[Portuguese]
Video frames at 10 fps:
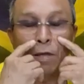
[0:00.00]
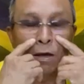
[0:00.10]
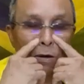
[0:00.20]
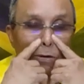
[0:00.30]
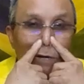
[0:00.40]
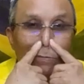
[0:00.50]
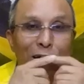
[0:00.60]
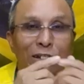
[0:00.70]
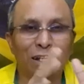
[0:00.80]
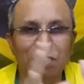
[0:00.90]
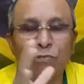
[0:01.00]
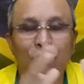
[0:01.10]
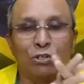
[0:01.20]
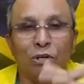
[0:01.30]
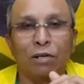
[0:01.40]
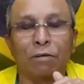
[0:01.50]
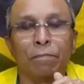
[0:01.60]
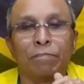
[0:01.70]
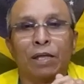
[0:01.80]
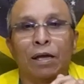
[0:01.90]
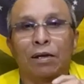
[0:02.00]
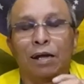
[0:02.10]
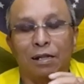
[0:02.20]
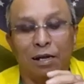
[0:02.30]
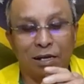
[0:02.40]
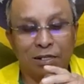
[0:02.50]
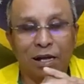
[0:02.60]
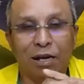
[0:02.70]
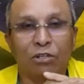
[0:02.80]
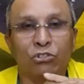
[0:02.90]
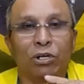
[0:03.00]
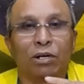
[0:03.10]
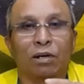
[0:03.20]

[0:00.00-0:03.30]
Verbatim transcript: Eu lembro desse, tem esse vídeo aí na, na, na internet.